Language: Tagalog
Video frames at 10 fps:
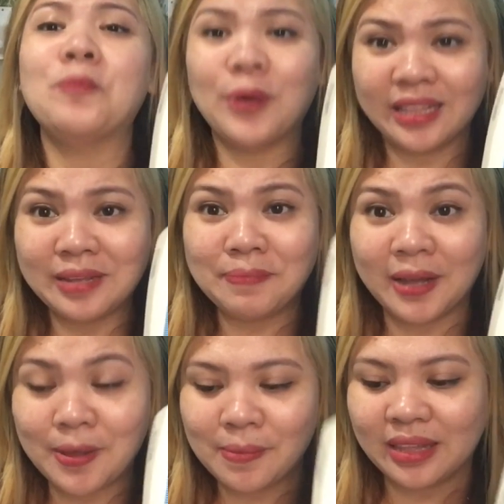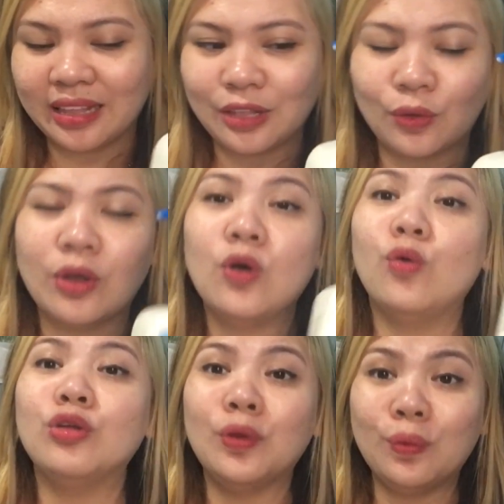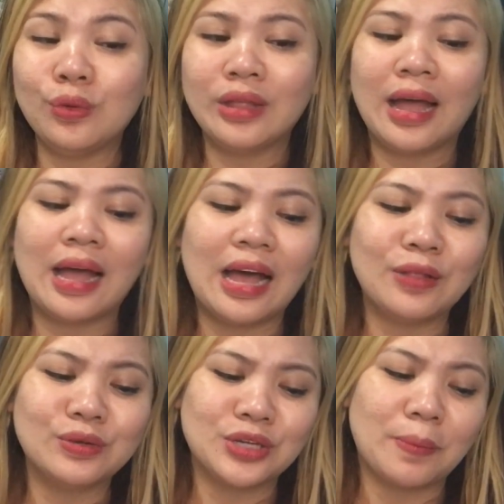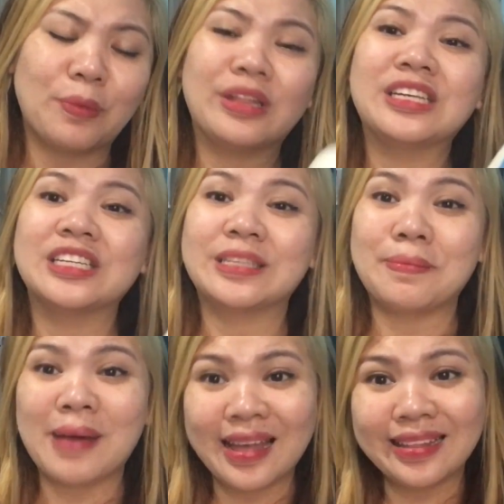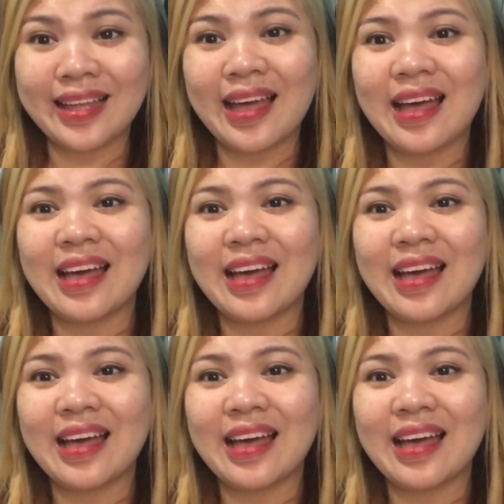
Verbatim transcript: pwede pwedeng paggamitan nito. Unang-una, ano siya, pwede siya sa bata,